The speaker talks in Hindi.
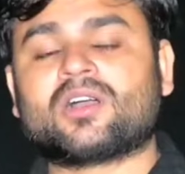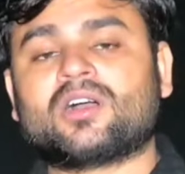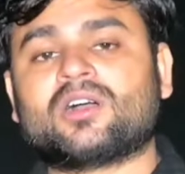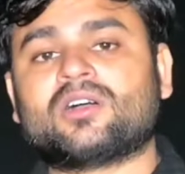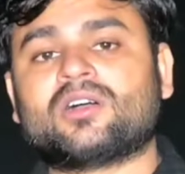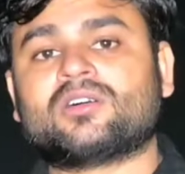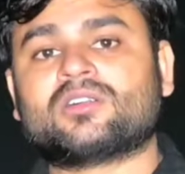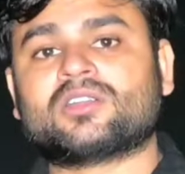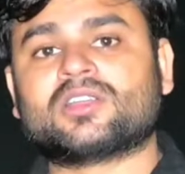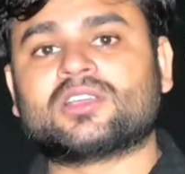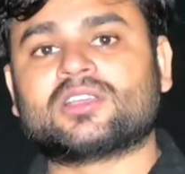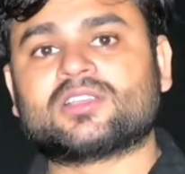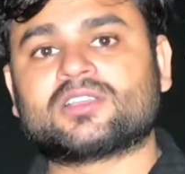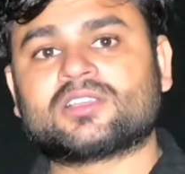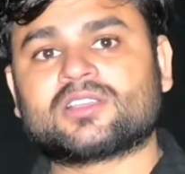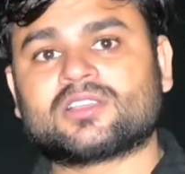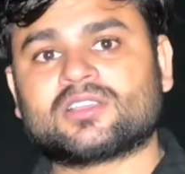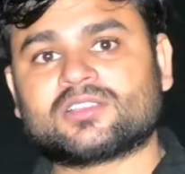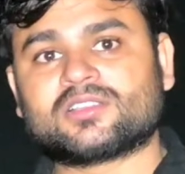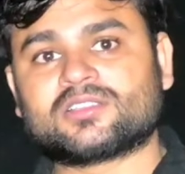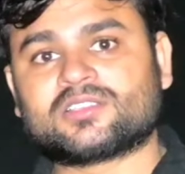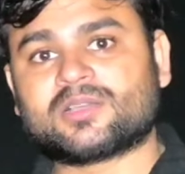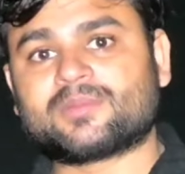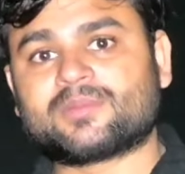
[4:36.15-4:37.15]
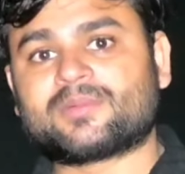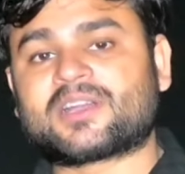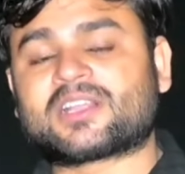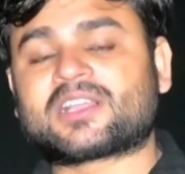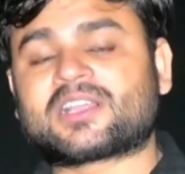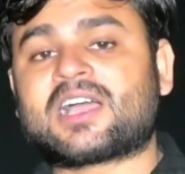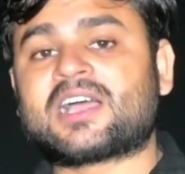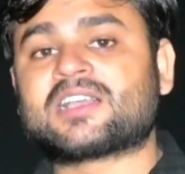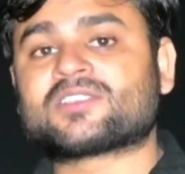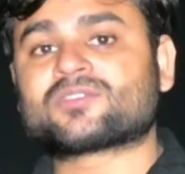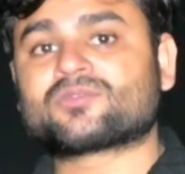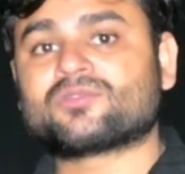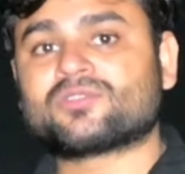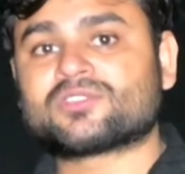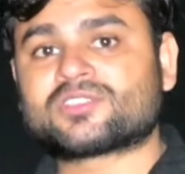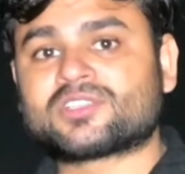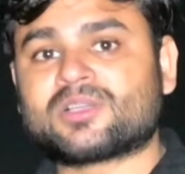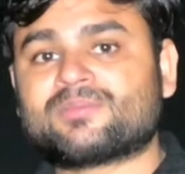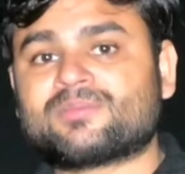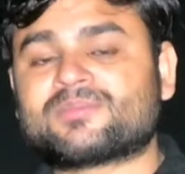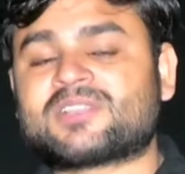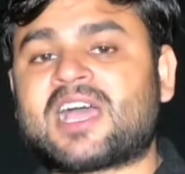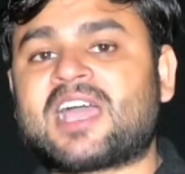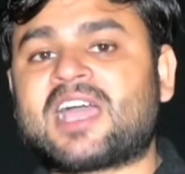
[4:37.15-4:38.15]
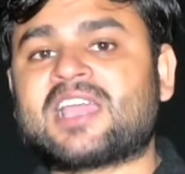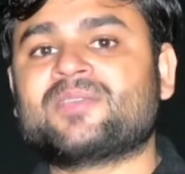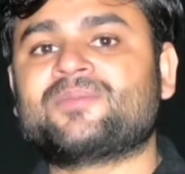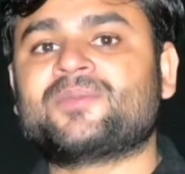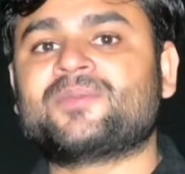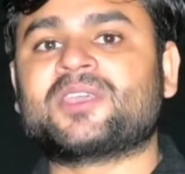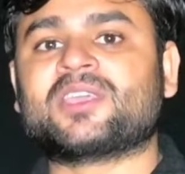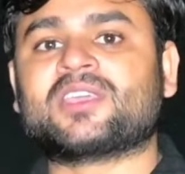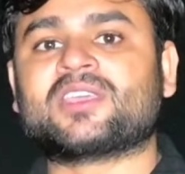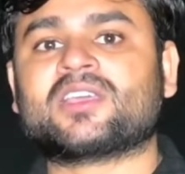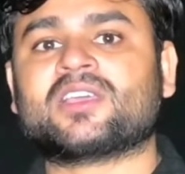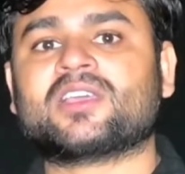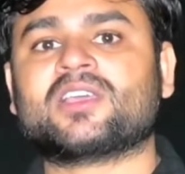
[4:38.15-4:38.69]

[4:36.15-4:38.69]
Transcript: और जयप्रकाश को समझाई भी